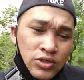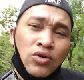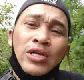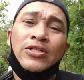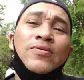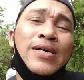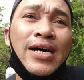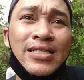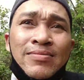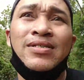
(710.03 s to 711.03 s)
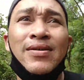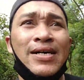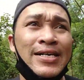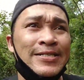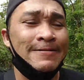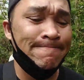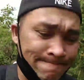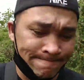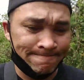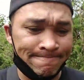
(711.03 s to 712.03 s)
Sulit ho oh, mga katim kawayan.
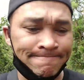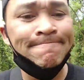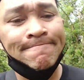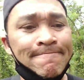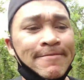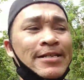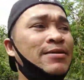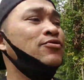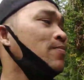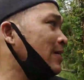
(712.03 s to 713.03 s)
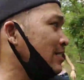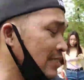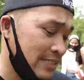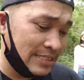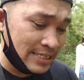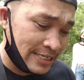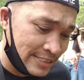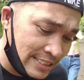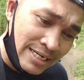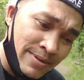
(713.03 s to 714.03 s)
Hindi mo
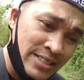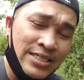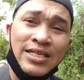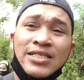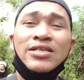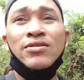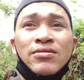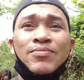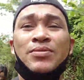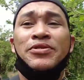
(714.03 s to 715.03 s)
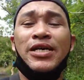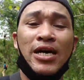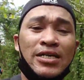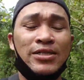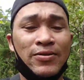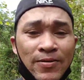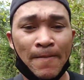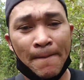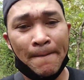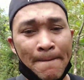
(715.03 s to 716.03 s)
pagsisisihan. Hindi ka magsisisi kung pupunta ka rito
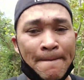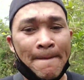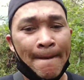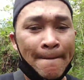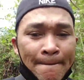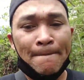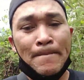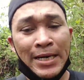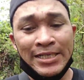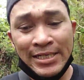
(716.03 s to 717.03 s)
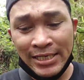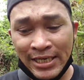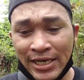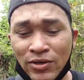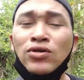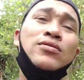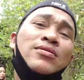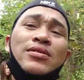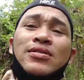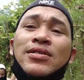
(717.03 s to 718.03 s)
magsisisi ka kung
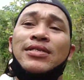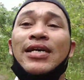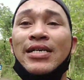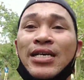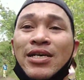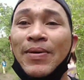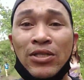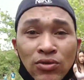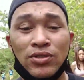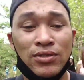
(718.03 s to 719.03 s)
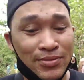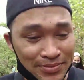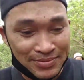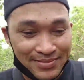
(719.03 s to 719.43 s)
hindi ka nakasapatos.